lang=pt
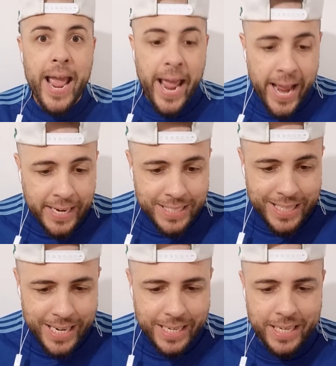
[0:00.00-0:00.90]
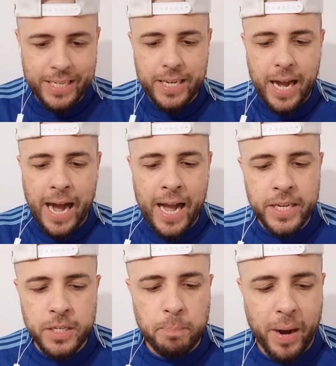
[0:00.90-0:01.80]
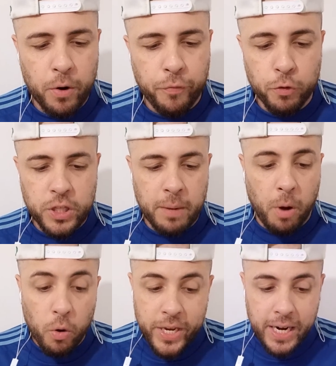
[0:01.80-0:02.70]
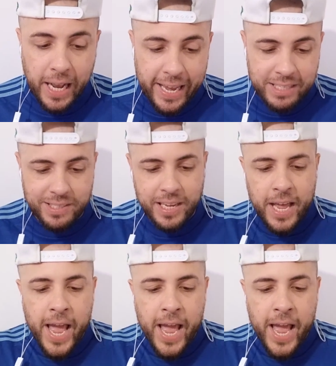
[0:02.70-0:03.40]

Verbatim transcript: Hendrick a ir para o futebol inglês.